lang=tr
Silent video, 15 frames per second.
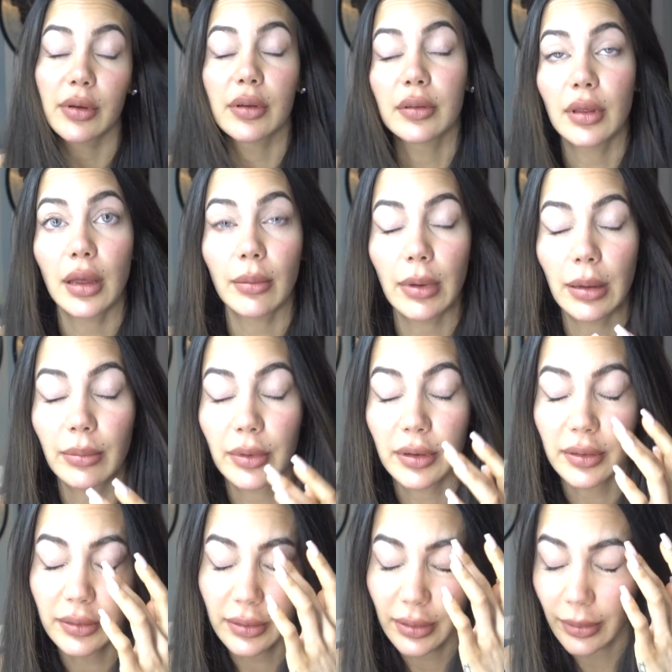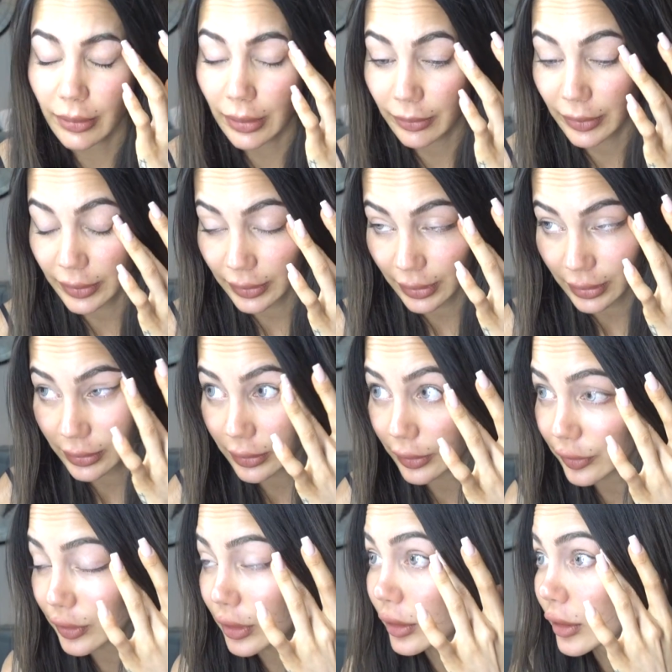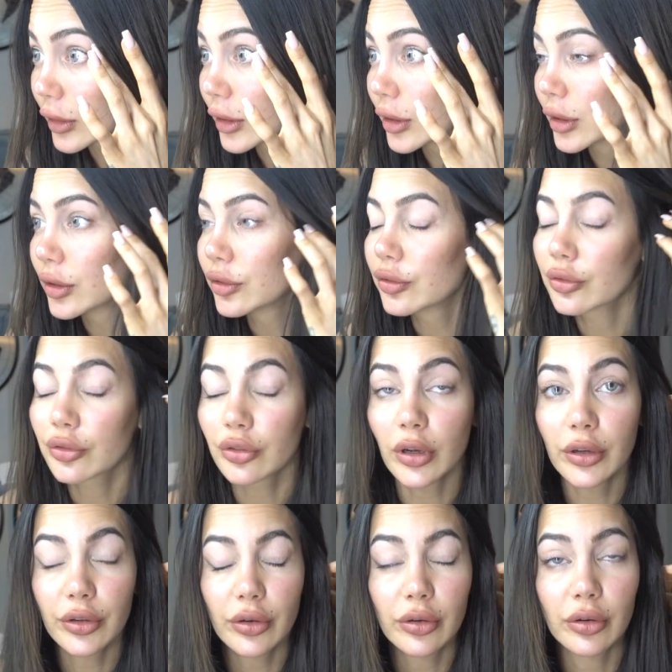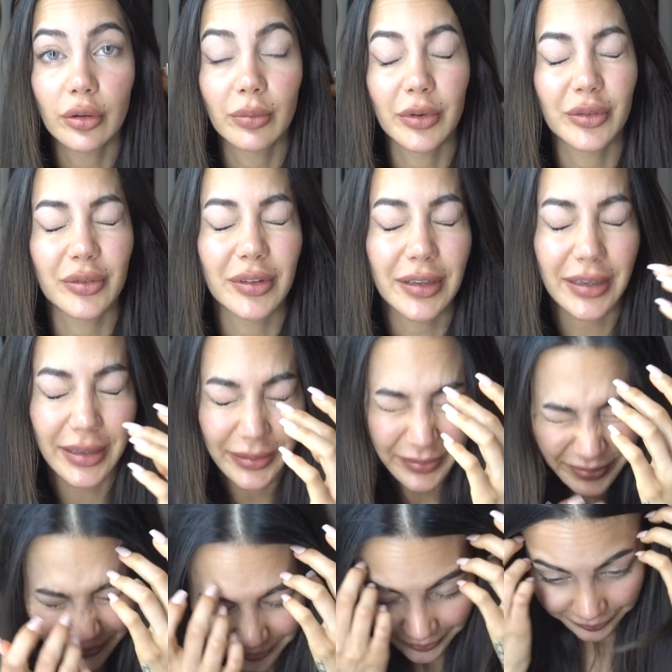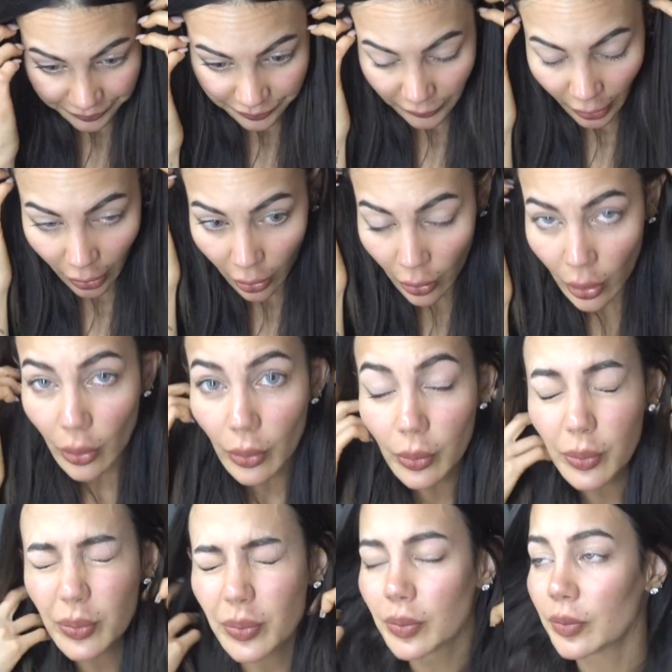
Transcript: bakın, hemen bakın, hemen bakın arkadaşlar. Çünkü şu an kör olmak üzereyim. Oh!